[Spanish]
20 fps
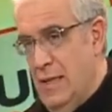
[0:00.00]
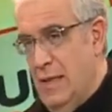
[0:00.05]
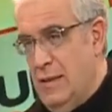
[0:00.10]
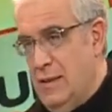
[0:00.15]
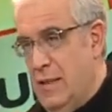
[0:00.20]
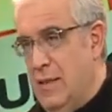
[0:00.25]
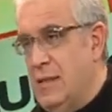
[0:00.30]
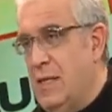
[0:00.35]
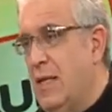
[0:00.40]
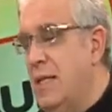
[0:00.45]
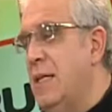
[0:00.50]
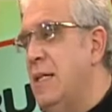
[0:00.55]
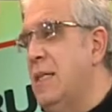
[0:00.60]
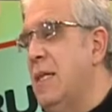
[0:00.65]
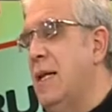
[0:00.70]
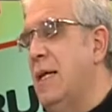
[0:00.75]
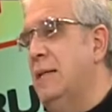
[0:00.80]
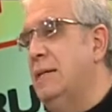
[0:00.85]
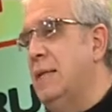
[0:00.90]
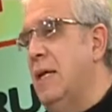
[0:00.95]
de las tasas de
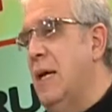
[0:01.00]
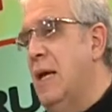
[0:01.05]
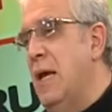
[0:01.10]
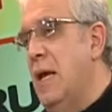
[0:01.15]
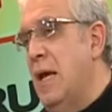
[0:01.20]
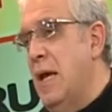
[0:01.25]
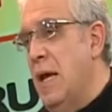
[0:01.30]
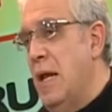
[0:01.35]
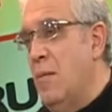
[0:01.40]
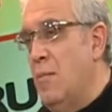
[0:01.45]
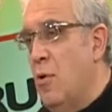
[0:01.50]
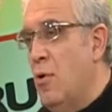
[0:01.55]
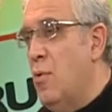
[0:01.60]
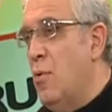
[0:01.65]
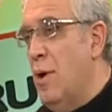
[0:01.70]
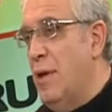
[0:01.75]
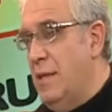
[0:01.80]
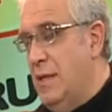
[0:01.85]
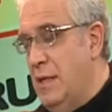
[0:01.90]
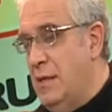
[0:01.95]
interés, el
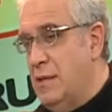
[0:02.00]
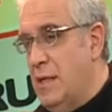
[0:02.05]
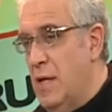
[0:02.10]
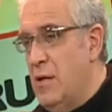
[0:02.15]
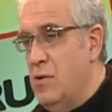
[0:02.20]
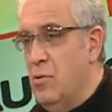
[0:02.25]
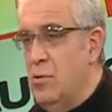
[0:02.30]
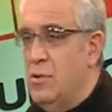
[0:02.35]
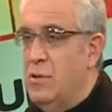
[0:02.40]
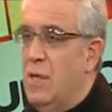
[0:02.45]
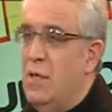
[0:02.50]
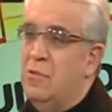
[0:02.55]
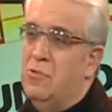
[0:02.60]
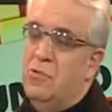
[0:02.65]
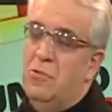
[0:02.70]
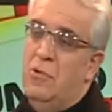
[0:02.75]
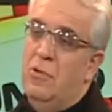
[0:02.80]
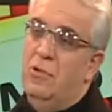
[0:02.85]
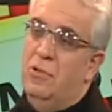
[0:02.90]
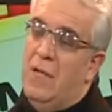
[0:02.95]
bono a 10 años de
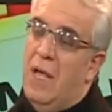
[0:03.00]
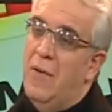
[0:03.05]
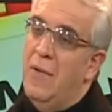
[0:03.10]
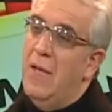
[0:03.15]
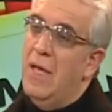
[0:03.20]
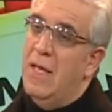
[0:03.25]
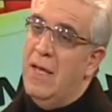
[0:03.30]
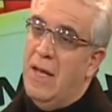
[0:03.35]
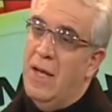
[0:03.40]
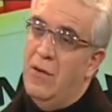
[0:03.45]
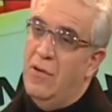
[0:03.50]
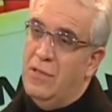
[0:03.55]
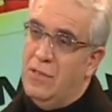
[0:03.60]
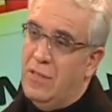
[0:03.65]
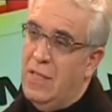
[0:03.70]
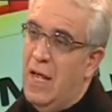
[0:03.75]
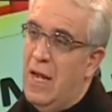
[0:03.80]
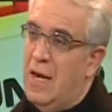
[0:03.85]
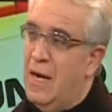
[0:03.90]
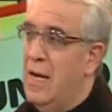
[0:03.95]
Estados Unidos, que había llegado a
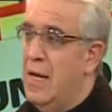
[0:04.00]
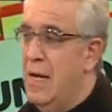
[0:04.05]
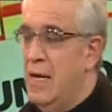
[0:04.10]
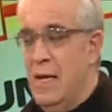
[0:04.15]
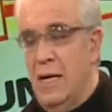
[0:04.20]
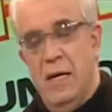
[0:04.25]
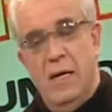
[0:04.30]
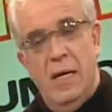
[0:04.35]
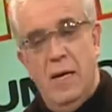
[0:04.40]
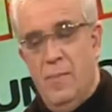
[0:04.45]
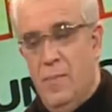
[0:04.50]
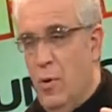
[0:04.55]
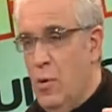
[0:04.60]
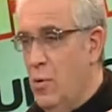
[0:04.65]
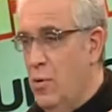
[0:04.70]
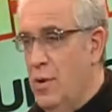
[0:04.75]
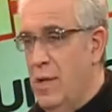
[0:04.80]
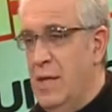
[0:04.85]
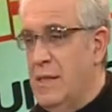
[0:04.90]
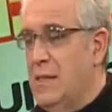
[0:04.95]
estar
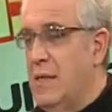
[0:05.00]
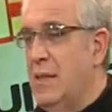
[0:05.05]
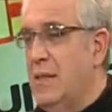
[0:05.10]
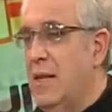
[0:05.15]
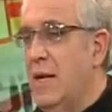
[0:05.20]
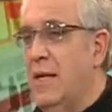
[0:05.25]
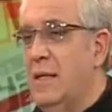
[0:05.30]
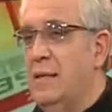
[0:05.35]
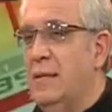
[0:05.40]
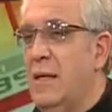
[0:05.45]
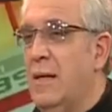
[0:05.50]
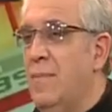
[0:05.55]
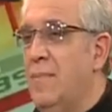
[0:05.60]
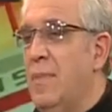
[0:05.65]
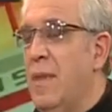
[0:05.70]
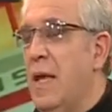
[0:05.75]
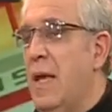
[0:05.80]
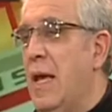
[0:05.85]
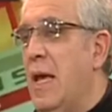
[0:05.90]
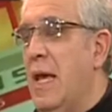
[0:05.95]
pocos días atrás
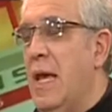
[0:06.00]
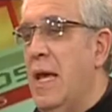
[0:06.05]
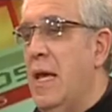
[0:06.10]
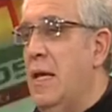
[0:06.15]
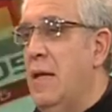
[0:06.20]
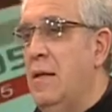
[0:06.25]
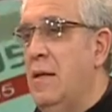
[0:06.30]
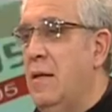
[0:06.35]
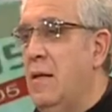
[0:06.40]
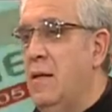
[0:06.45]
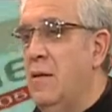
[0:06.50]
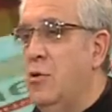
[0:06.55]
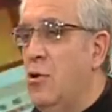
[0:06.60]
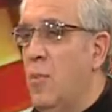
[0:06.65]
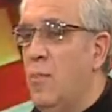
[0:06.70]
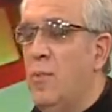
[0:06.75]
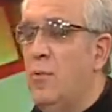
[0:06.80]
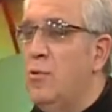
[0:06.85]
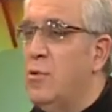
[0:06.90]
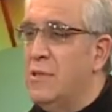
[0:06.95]
en
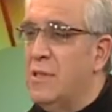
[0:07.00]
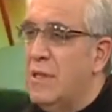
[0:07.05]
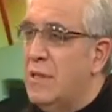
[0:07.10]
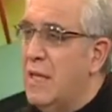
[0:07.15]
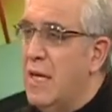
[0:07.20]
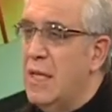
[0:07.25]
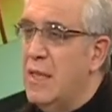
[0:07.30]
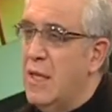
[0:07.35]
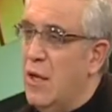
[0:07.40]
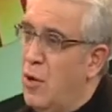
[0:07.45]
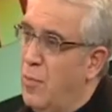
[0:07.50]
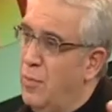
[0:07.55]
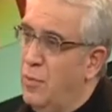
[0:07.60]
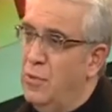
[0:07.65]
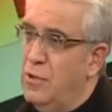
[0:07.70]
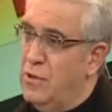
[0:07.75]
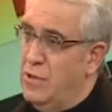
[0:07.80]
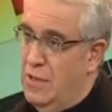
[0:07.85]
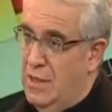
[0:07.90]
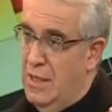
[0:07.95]
2.70, eh,
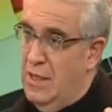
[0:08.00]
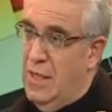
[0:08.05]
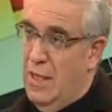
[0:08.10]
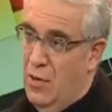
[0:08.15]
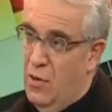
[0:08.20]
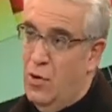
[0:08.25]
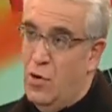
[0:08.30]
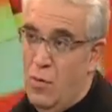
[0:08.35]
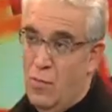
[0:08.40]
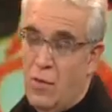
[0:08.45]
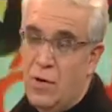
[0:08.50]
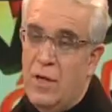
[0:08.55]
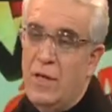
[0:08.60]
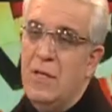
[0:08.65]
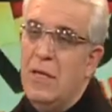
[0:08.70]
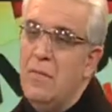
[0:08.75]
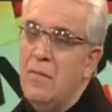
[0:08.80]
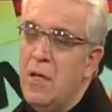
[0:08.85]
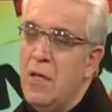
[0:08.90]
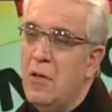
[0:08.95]
2.72 como
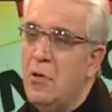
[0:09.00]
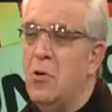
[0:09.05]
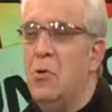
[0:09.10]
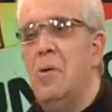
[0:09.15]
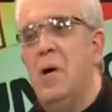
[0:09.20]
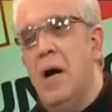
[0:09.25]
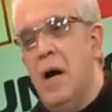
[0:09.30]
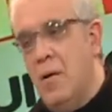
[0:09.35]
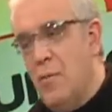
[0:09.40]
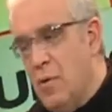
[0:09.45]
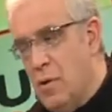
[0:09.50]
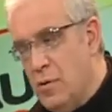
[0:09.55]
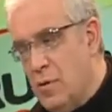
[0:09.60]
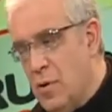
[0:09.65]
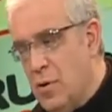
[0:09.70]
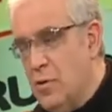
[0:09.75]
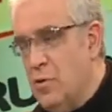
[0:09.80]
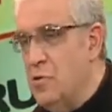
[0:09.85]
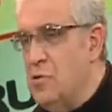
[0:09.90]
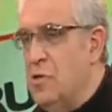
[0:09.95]
rendimiento, ha
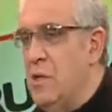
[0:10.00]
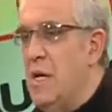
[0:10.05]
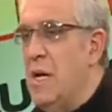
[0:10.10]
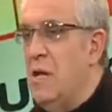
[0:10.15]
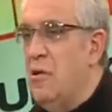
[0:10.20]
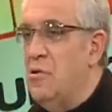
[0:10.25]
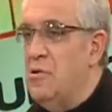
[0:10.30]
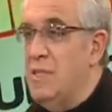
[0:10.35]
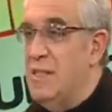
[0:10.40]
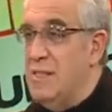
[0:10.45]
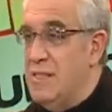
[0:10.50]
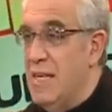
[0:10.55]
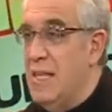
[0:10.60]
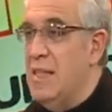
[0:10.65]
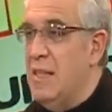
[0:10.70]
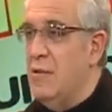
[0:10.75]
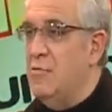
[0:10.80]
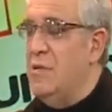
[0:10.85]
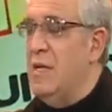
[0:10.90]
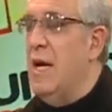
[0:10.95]
vuelto a retroceder a 2.60,